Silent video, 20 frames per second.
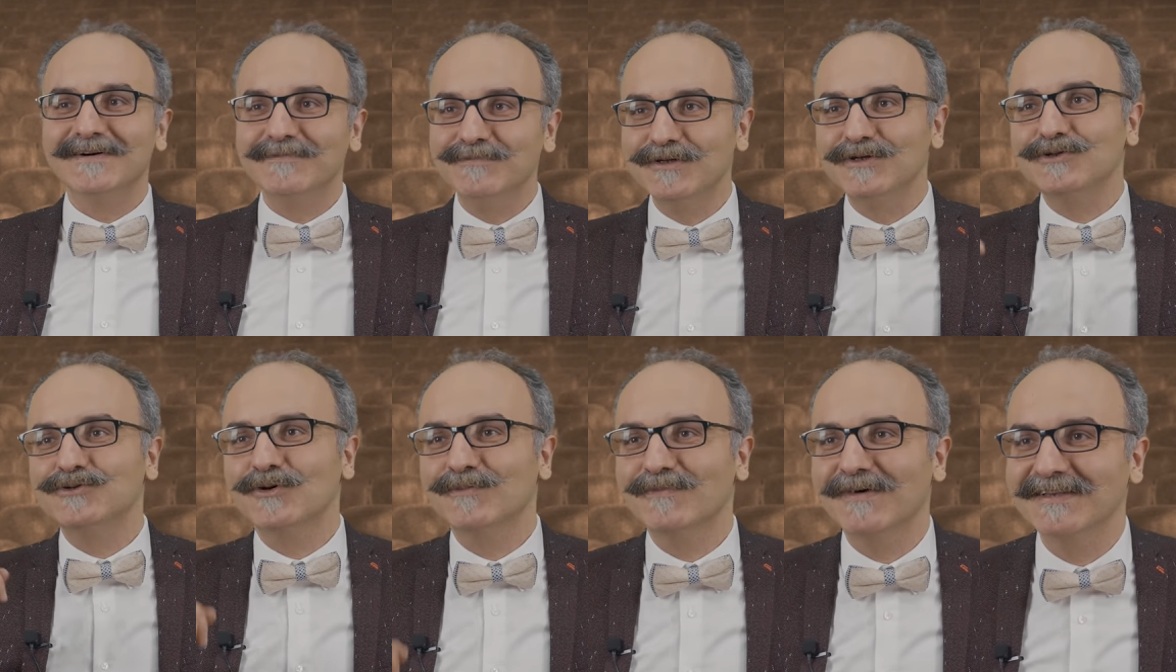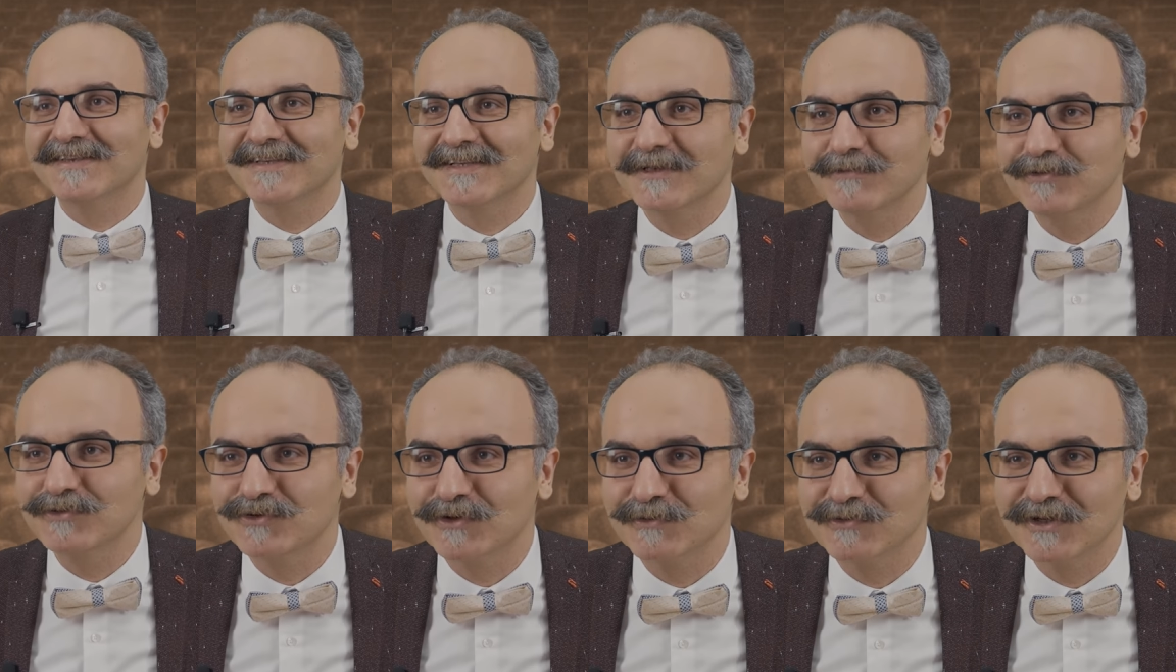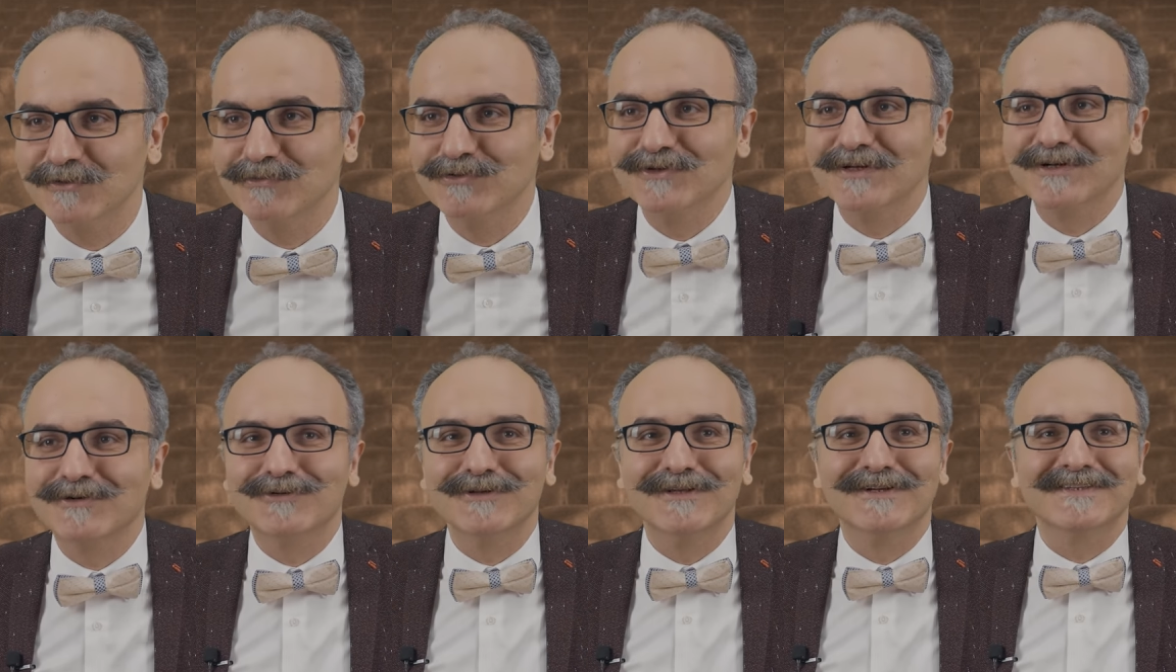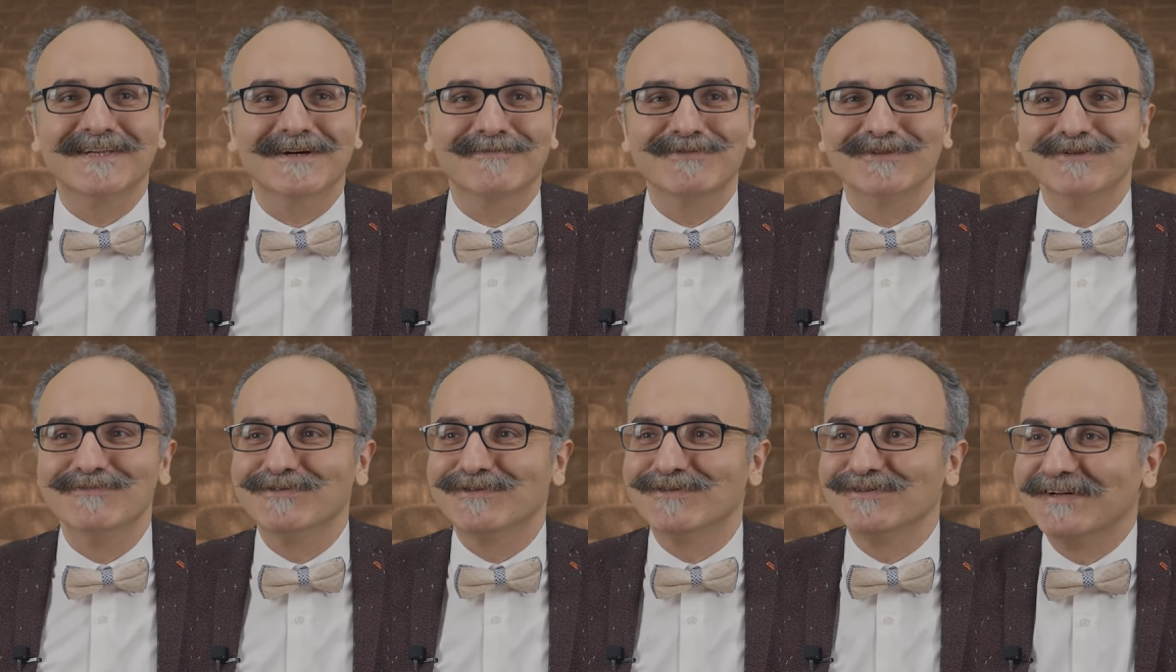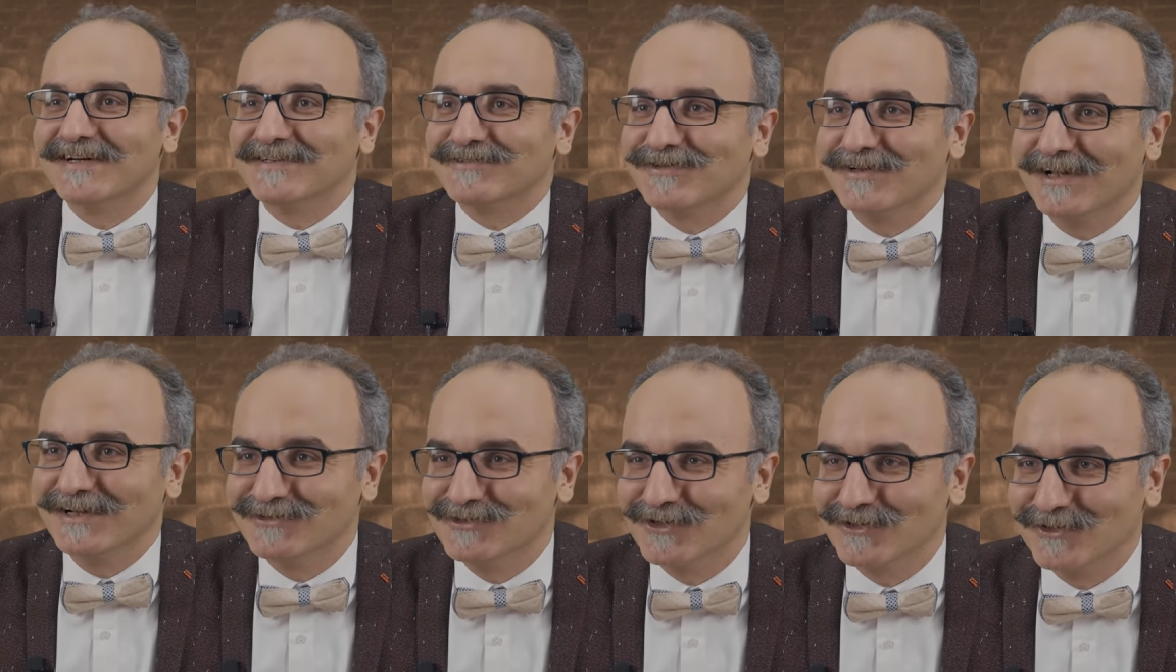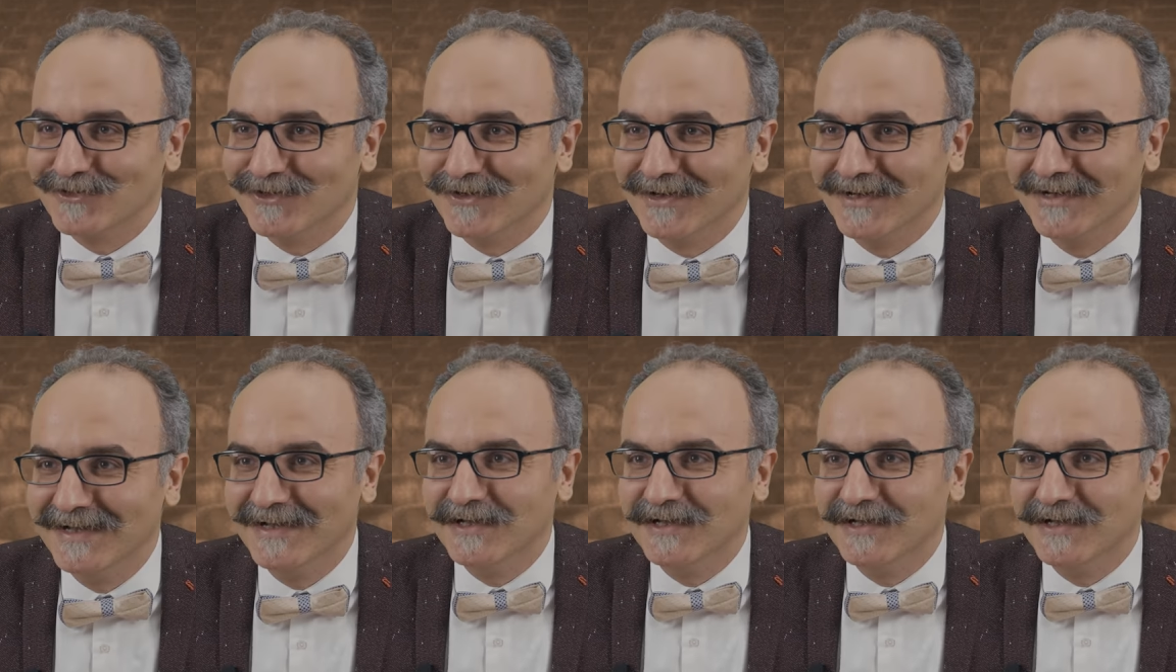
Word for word: Biri çok mantıklı bir şey söylemiş. E bunları kullanırsak bizim bütün rasyonel çöküyor.